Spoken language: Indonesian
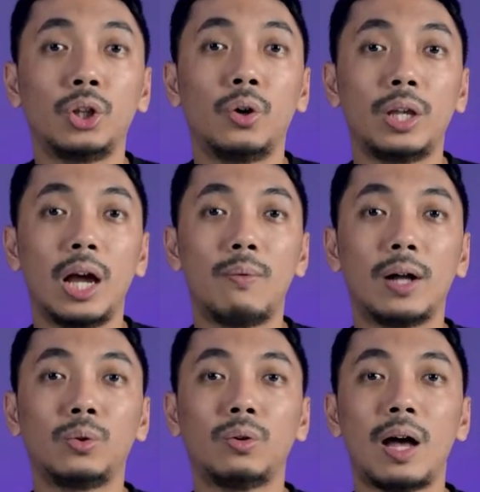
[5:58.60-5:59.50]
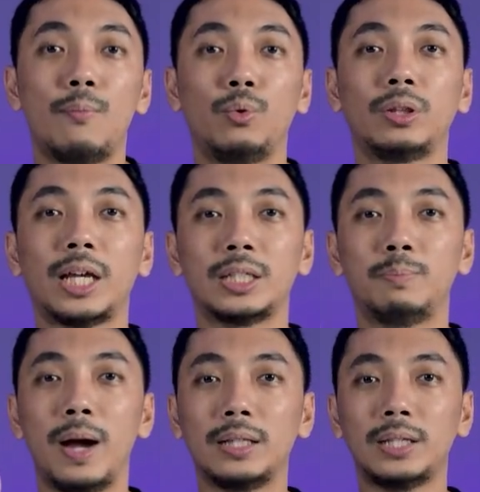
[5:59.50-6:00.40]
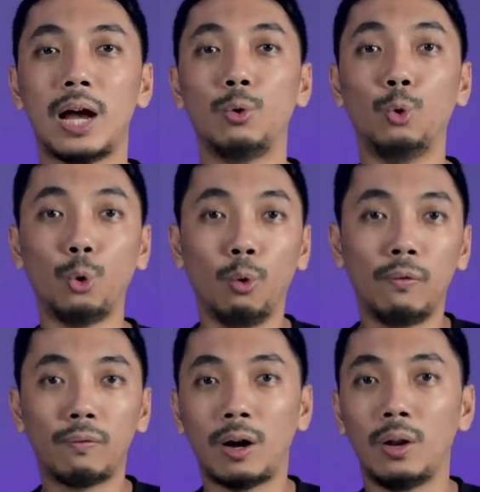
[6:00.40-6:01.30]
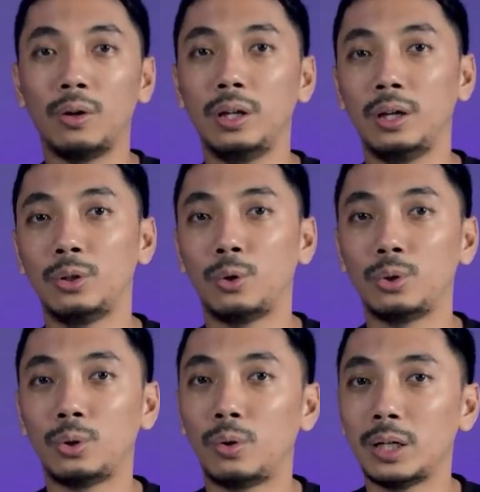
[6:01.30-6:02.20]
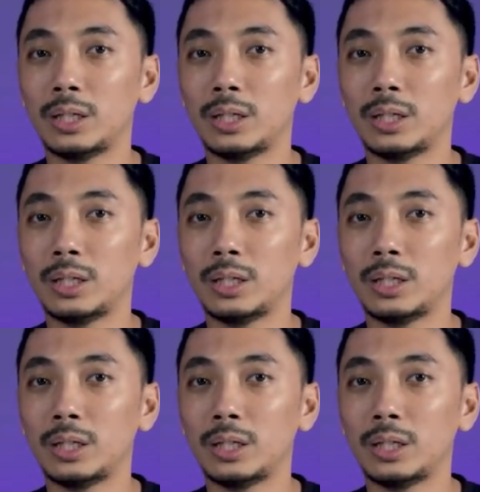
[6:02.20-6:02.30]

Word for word: Contohnya waktu kamu tes baca huruf kalau di toko-toko